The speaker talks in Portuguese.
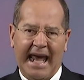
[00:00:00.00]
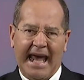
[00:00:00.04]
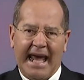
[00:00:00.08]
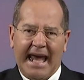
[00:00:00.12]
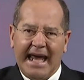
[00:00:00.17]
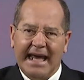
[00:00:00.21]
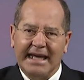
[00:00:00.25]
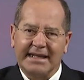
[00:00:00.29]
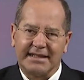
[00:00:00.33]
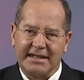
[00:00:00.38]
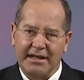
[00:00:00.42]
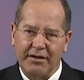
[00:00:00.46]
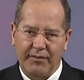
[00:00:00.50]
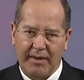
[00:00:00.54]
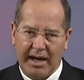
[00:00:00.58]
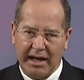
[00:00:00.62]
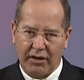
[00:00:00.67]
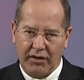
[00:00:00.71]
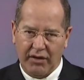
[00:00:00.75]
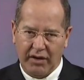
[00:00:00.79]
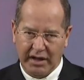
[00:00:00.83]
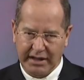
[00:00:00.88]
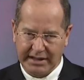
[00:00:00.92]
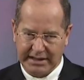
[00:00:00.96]
Esta é uma
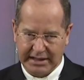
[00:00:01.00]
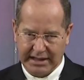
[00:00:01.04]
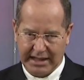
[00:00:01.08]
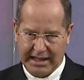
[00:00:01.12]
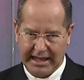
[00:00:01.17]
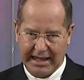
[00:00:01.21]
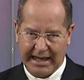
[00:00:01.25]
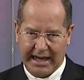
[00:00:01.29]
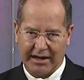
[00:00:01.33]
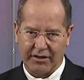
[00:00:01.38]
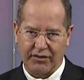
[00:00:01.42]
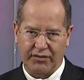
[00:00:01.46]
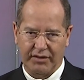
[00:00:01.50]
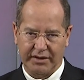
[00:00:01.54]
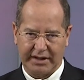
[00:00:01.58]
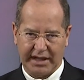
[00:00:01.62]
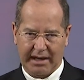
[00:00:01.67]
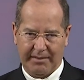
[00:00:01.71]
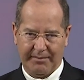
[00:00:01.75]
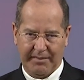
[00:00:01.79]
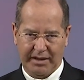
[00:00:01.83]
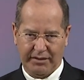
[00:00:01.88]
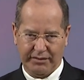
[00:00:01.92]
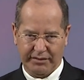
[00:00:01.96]
lógica na
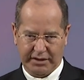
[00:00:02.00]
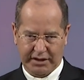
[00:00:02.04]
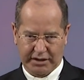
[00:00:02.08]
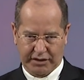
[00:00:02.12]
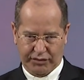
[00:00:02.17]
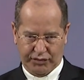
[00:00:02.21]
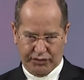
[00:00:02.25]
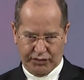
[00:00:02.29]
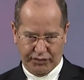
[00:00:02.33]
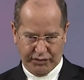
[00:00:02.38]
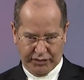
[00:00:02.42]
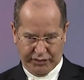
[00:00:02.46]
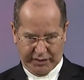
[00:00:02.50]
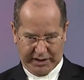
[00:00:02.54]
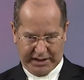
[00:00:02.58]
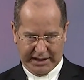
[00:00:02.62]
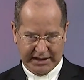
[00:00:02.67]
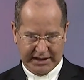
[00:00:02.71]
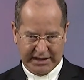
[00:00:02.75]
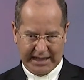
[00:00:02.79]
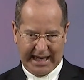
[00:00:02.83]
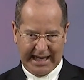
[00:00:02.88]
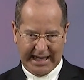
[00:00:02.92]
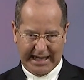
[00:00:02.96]
contramão de tudo
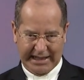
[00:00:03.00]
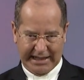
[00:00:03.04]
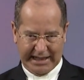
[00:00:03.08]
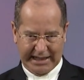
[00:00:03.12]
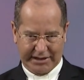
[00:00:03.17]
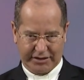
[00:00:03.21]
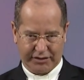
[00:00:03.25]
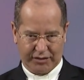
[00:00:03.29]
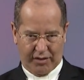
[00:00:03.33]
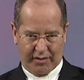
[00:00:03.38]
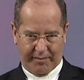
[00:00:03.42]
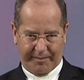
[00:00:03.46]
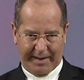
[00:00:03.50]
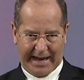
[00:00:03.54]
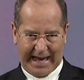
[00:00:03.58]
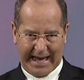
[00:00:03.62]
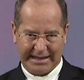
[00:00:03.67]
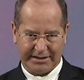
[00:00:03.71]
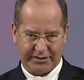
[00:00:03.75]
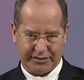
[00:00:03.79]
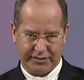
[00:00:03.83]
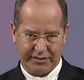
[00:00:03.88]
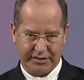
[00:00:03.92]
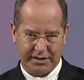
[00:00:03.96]
que gera
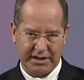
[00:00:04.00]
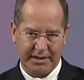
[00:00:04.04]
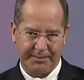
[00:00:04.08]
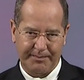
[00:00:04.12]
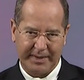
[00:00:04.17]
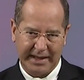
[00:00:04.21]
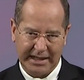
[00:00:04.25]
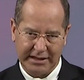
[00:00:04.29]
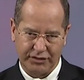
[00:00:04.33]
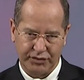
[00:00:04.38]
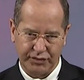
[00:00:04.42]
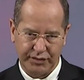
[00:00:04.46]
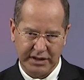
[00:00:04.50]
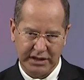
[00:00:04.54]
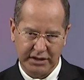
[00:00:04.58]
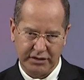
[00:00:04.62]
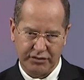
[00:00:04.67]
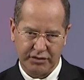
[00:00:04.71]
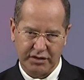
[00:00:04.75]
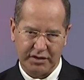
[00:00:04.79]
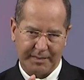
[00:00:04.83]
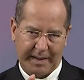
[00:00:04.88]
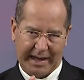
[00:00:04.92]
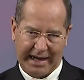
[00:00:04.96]
descompassos e
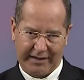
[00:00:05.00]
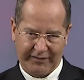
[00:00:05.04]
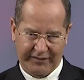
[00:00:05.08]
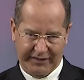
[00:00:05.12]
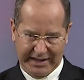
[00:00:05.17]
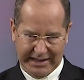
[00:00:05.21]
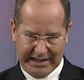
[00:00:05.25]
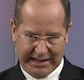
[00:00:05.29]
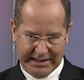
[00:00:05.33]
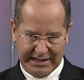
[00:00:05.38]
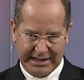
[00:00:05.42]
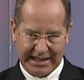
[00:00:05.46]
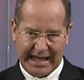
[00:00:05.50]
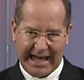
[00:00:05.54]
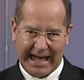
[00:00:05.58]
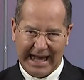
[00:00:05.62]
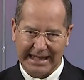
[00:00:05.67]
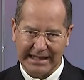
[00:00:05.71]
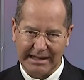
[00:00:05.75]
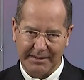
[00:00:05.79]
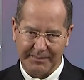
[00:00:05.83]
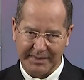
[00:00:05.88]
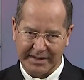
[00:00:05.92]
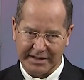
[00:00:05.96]
prejuízos para a vida de
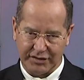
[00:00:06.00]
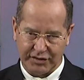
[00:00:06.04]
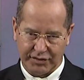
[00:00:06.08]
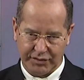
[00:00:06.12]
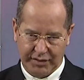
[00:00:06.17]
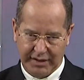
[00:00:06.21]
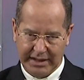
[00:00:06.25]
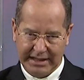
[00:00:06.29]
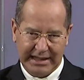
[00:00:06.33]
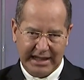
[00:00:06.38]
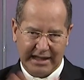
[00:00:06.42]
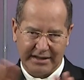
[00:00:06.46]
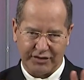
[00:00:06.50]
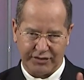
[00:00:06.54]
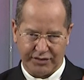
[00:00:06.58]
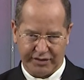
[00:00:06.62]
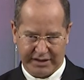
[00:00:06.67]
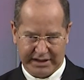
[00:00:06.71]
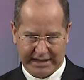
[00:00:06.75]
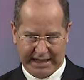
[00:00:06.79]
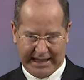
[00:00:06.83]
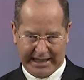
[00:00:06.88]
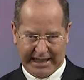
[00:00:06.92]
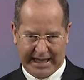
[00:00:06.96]
cada pessoa e da
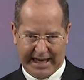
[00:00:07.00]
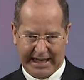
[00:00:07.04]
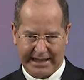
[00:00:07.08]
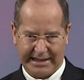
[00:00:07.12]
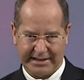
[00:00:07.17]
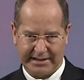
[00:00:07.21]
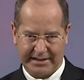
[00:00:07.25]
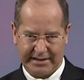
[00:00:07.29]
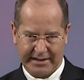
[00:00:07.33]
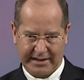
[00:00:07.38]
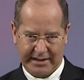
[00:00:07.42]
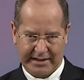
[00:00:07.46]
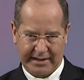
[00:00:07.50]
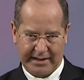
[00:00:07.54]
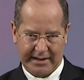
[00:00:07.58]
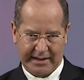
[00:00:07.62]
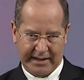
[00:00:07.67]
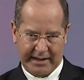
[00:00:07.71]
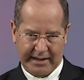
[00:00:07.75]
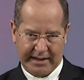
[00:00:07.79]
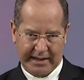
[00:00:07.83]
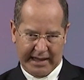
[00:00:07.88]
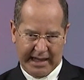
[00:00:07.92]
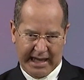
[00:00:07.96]
sociedade
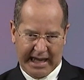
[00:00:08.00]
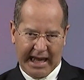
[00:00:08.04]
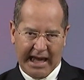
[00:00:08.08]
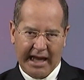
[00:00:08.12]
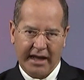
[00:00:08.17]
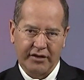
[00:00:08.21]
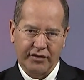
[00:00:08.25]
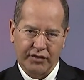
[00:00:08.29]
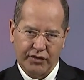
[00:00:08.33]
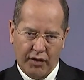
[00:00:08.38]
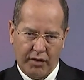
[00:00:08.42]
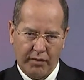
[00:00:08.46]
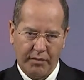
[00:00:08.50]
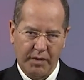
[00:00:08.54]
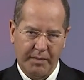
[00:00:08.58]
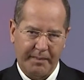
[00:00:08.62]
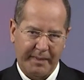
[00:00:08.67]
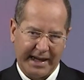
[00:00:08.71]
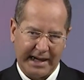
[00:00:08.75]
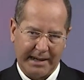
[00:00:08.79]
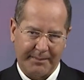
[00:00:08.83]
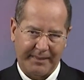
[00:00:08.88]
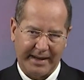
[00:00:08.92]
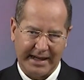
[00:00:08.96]
tomo
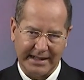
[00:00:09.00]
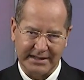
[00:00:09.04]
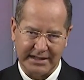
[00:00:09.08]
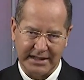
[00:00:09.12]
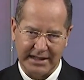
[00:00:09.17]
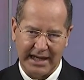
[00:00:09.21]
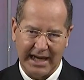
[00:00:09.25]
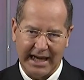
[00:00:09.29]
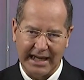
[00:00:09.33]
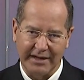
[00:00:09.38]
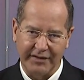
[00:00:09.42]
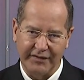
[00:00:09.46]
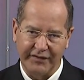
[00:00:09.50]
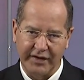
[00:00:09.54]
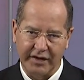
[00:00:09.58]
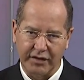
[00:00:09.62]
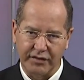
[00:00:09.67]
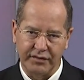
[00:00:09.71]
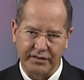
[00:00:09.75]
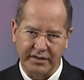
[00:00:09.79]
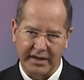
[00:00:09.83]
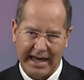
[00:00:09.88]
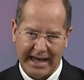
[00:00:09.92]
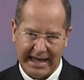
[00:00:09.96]
para partilhar e
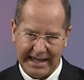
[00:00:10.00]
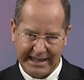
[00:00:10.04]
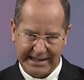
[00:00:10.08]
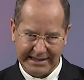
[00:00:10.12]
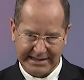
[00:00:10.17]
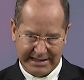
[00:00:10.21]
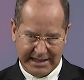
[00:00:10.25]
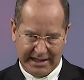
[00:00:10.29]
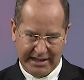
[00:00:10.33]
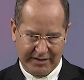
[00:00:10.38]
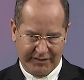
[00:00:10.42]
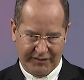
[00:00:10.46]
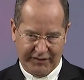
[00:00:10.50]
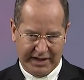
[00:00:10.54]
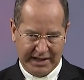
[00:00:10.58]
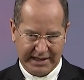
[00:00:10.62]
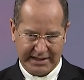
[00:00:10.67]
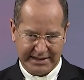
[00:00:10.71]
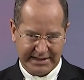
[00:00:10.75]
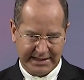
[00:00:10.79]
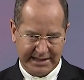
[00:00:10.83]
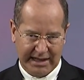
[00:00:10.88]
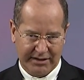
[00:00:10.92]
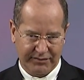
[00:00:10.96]
fecundar esta
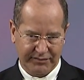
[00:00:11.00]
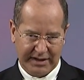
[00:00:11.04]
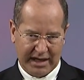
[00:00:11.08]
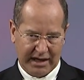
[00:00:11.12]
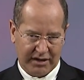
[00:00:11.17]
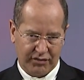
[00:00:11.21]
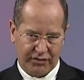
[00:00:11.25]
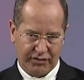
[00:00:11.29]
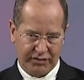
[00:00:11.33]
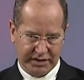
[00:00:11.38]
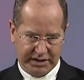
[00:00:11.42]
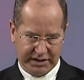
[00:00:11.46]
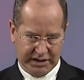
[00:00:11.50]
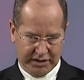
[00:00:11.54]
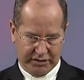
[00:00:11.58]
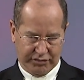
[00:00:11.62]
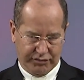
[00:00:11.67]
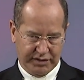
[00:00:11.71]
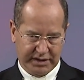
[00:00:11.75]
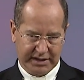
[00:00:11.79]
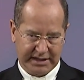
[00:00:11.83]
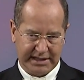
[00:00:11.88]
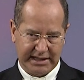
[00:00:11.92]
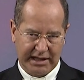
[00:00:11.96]
reflexão da
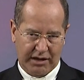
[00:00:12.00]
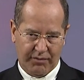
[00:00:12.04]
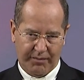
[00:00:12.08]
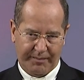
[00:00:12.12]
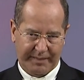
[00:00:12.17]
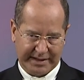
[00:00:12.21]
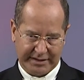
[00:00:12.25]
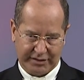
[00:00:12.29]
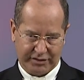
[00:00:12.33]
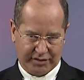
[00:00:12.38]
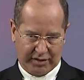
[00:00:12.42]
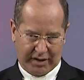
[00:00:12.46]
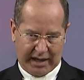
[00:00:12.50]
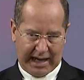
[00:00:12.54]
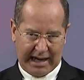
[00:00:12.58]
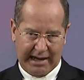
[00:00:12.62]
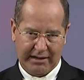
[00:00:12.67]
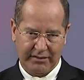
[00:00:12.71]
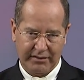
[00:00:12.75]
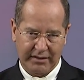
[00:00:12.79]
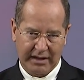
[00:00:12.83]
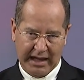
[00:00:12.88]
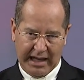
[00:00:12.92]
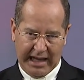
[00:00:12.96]
Constituição
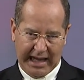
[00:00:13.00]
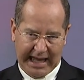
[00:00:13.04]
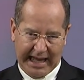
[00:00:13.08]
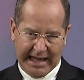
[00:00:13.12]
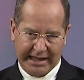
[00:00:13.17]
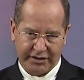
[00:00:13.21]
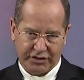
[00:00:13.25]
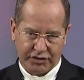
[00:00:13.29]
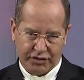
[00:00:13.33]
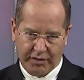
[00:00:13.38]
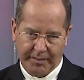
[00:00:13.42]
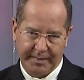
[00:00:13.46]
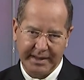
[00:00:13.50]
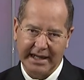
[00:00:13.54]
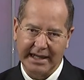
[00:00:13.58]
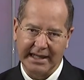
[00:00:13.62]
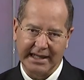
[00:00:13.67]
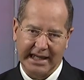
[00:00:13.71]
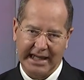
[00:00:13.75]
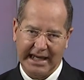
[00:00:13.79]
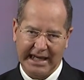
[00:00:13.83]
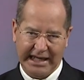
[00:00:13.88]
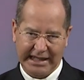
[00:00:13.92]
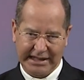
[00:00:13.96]
Pastoral sobre a
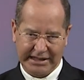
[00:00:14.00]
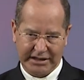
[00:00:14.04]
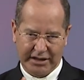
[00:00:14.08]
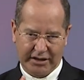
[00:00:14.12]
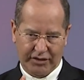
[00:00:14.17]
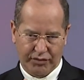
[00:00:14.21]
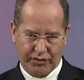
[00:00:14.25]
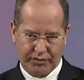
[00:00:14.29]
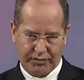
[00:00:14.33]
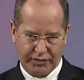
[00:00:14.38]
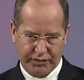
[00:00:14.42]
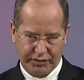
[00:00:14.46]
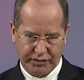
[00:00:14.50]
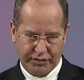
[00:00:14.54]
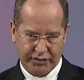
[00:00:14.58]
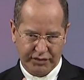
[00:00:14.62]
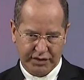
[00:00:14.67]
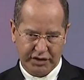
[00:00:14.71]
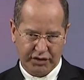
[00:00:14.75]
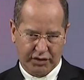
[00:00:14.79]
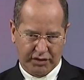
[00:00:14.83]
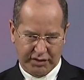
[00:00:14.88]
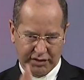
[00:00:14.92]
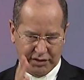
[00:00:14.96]
Igreja no mundo
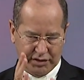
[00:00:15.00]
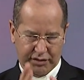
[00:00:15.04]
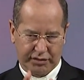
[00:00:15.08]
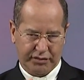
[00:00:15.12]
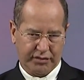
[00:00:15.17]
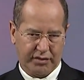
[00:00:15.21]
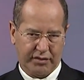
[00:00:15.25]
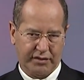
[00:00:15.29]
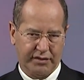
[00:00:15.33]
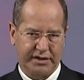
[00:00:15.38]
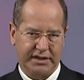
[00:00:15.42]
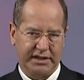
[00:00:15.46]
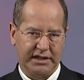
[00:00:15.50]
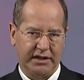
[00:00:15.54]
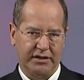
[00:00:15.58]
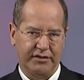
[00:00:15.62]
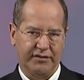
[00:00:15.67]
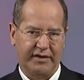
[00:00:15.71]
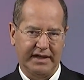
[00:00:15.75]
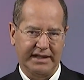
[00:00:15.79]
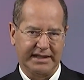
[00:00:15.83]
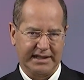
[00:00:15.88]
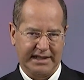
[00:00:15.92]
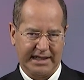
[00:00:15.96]
de hoje do
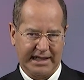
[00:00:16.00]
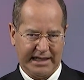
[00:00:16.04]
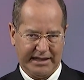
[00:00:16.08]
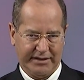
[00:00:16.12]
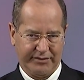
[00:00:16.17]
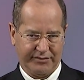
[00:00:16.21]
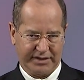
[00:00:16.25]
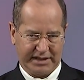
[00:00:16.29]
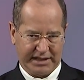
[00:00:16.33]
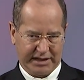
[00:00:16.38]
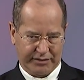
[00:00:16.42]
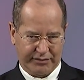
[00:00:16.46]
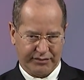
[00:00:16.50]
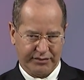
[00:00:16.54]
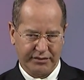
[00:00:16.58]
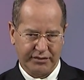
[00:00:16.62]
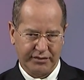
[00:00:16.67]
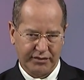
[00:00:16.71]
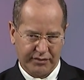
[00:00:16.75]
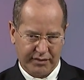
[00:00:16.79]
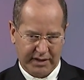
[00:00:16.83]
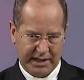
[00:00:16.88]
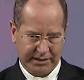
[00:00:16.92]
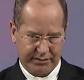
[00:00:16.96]
Concílio Vaticano
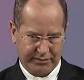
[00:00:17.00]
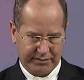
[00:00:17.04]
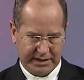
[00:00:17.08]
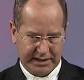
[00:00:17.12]
II, quando